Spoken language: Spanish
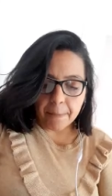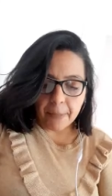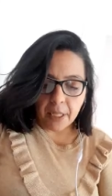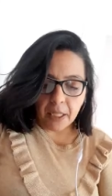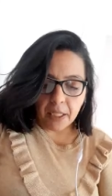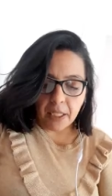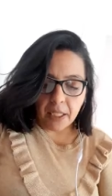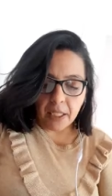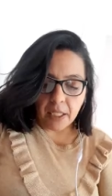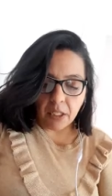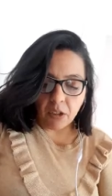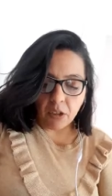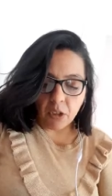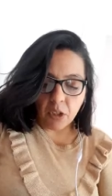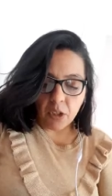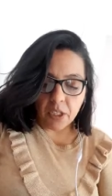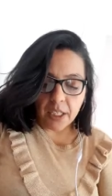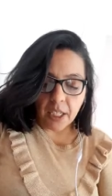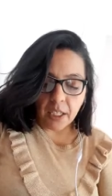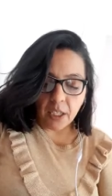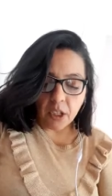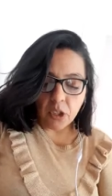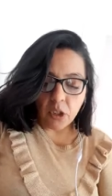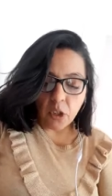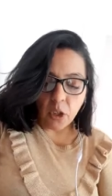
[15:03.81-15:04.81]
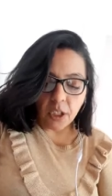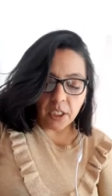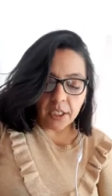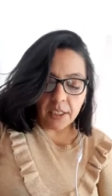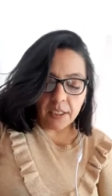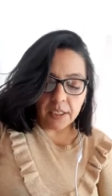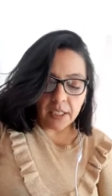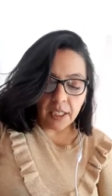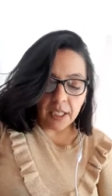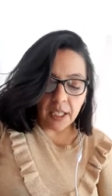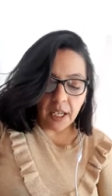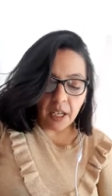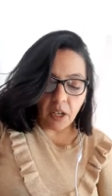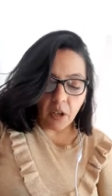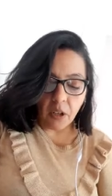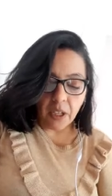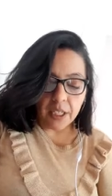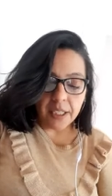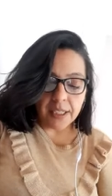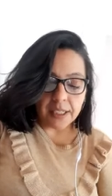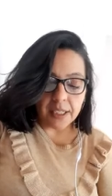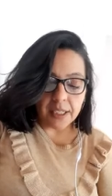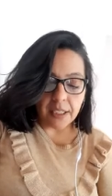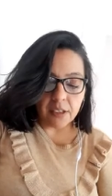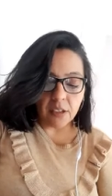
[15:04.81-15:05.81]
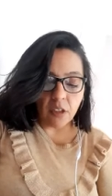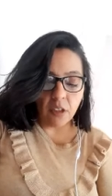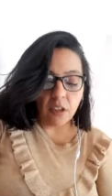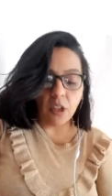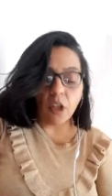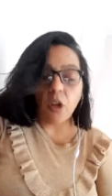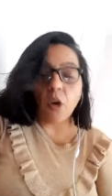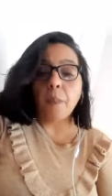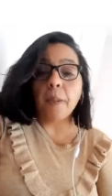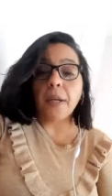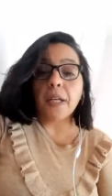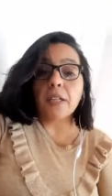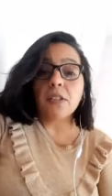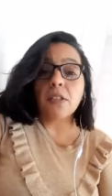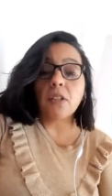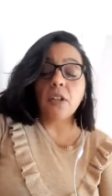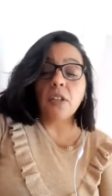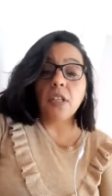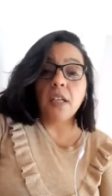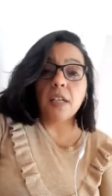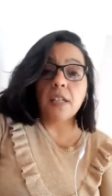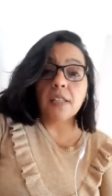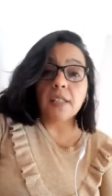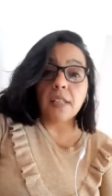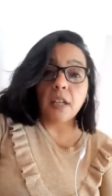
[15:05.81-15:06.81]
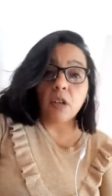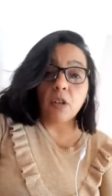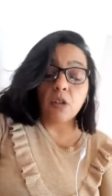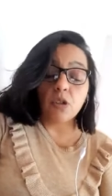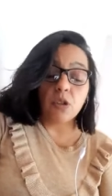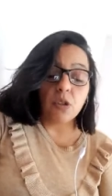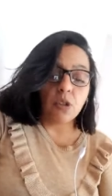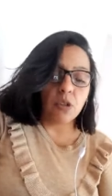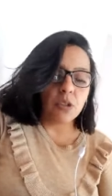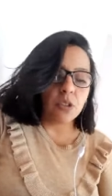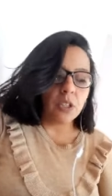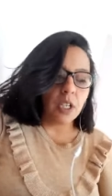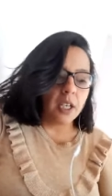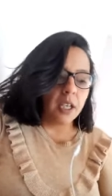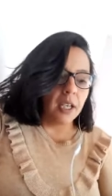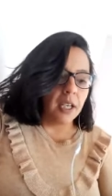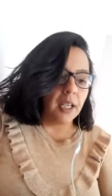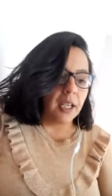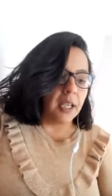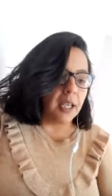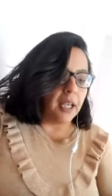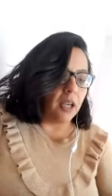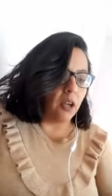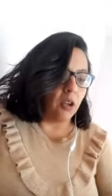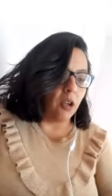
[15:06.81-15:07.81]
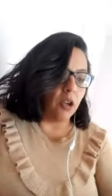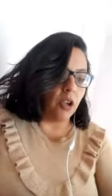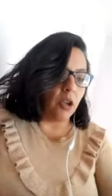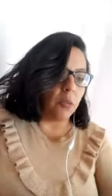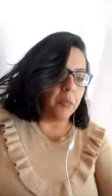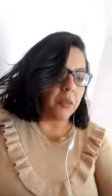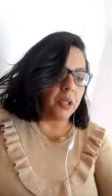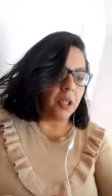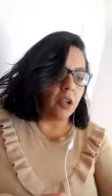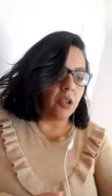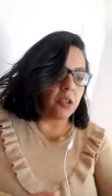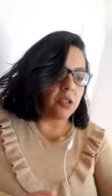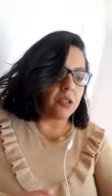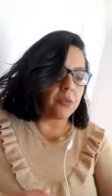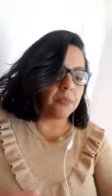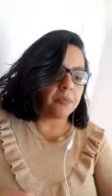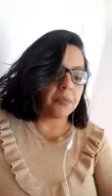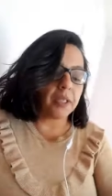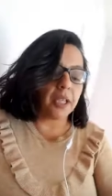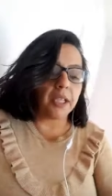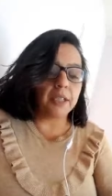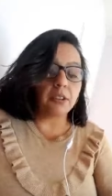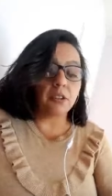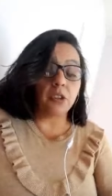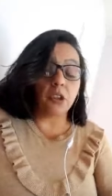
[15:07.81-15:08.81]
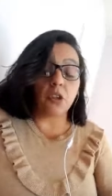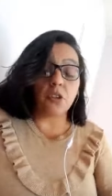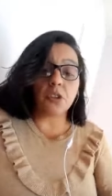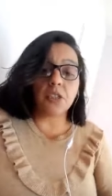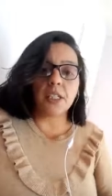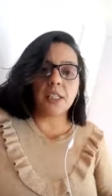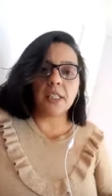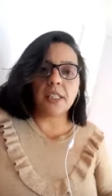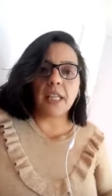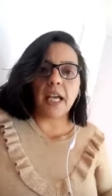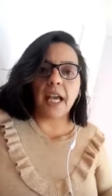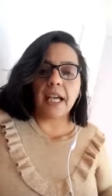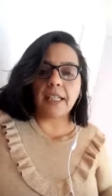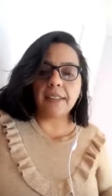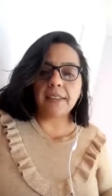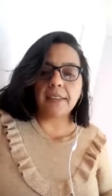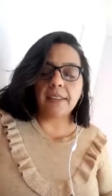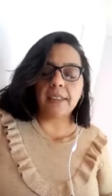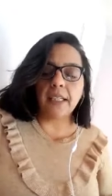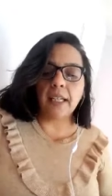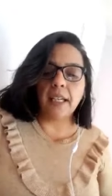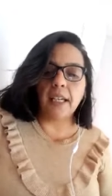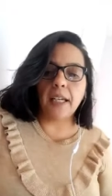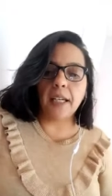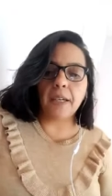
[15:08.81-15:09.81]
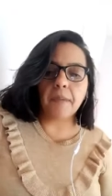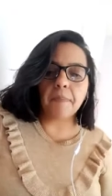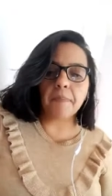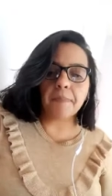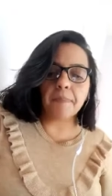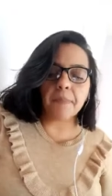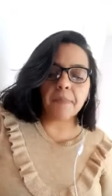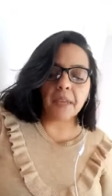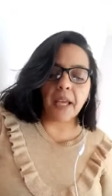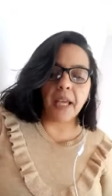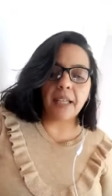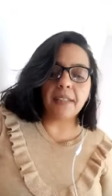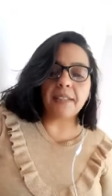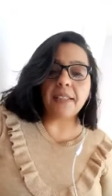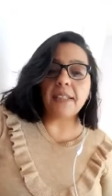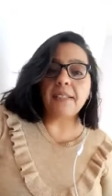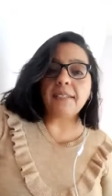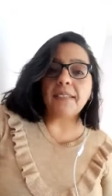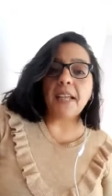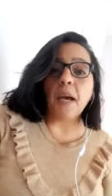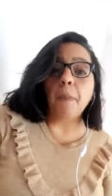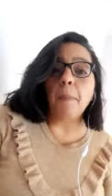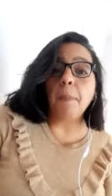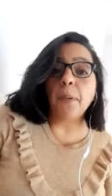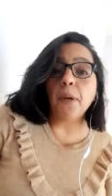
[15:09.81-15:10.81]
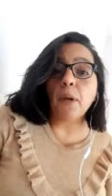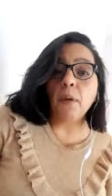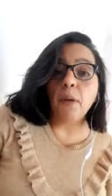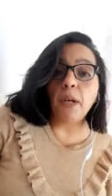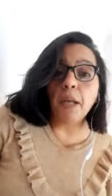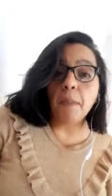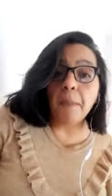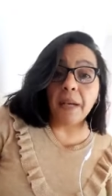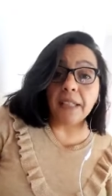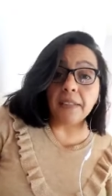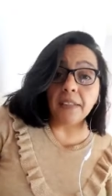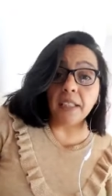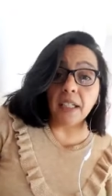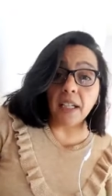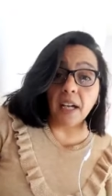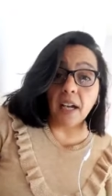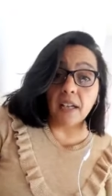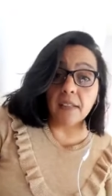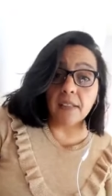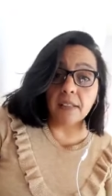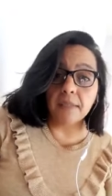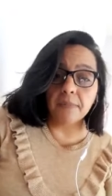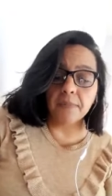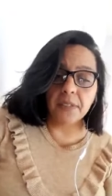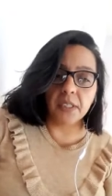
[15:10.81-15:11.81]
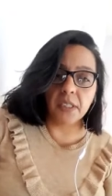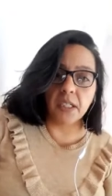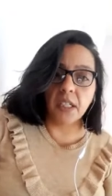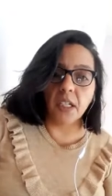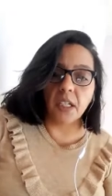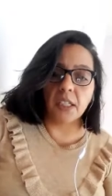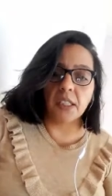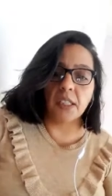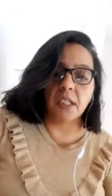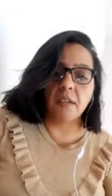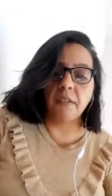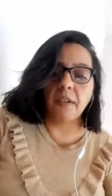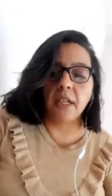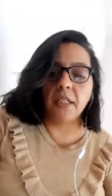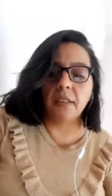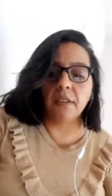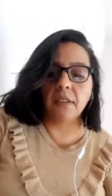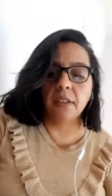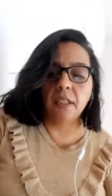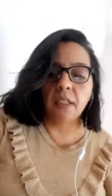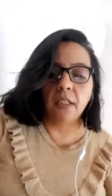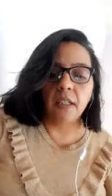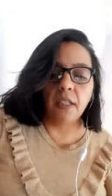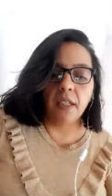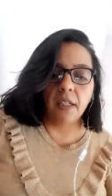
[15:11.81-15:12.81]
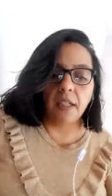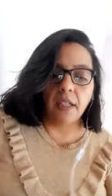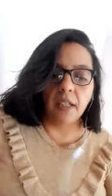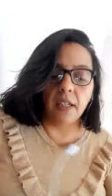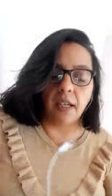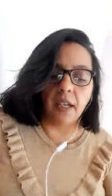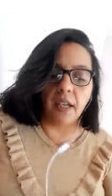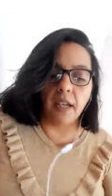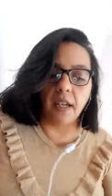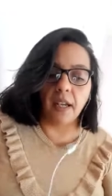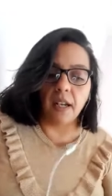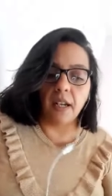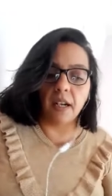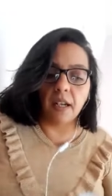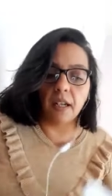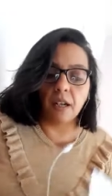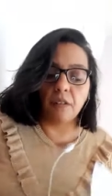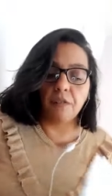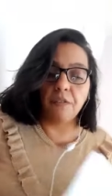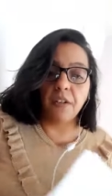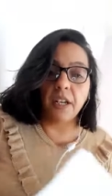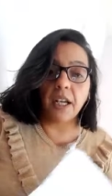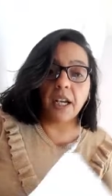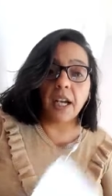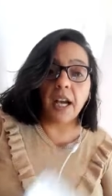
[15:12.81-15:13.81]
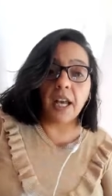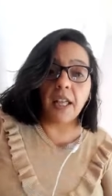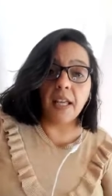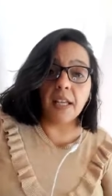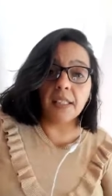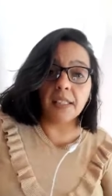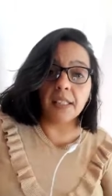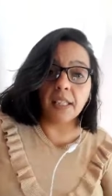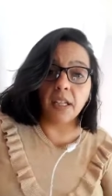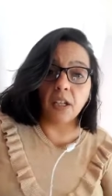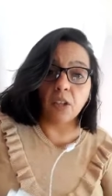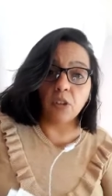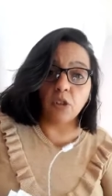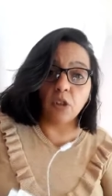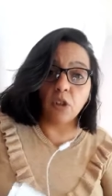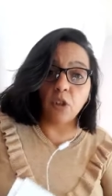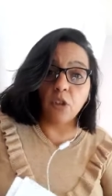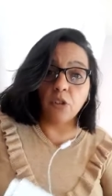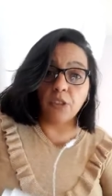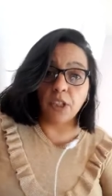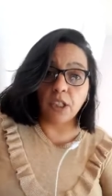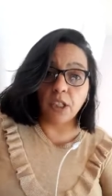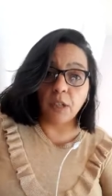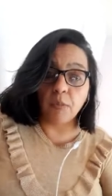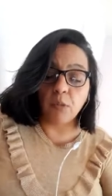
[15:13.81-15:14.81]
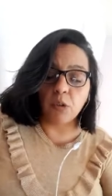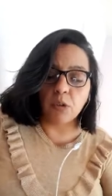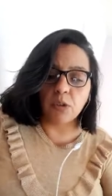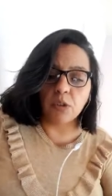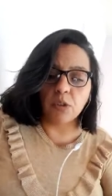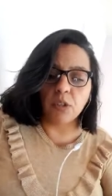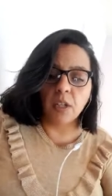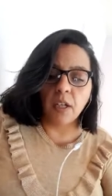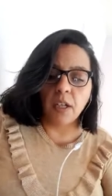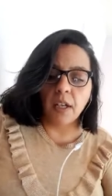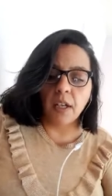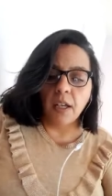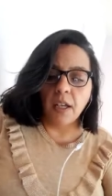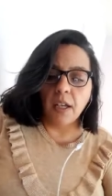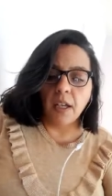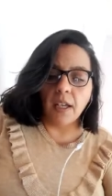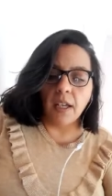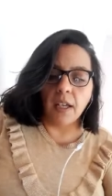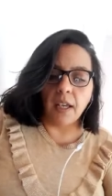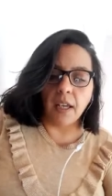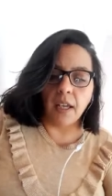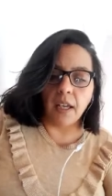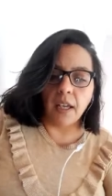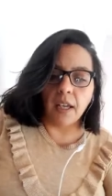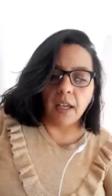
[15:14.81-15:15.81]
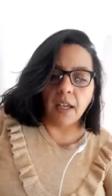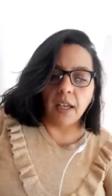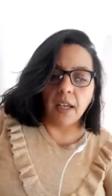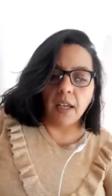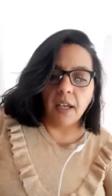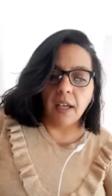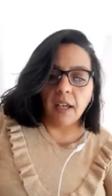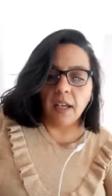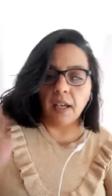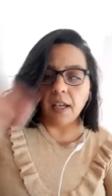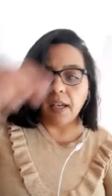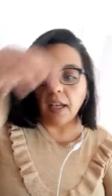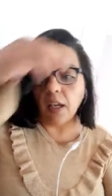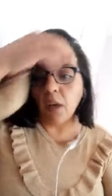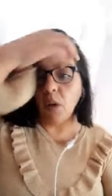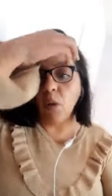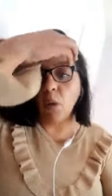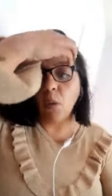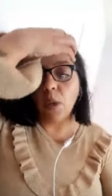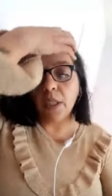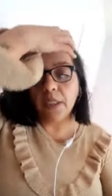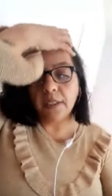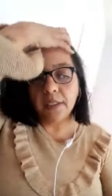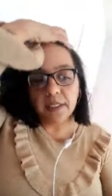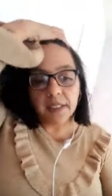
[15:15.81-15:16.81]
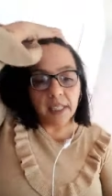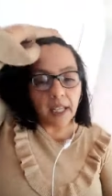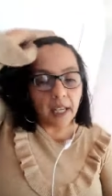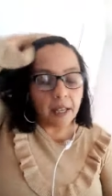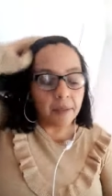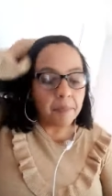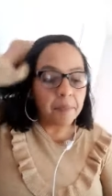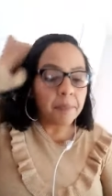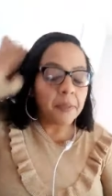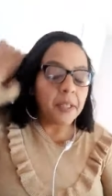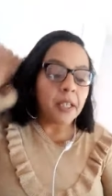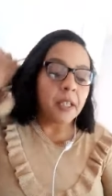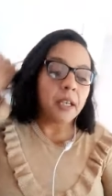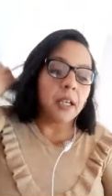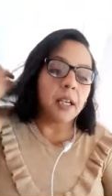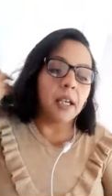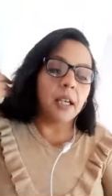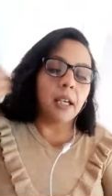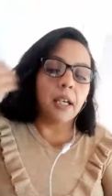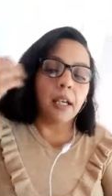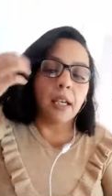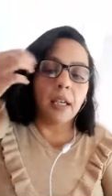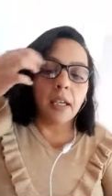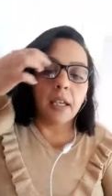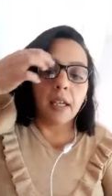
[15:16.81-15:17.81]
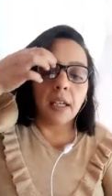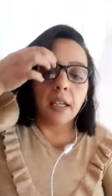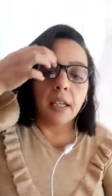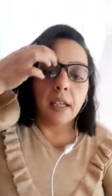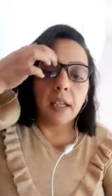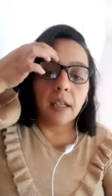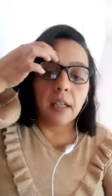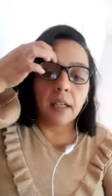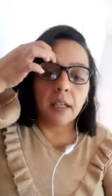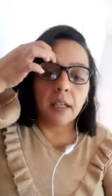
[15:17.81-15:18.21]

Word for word: y de todos aquellos que integran la Organización de Cooperación y Desarrollos Económicos. Entonces, ante ante estas problemáticas ¿sí? que se ven eh, reflejadas y que todos tenemos eh, en cuenta, eh,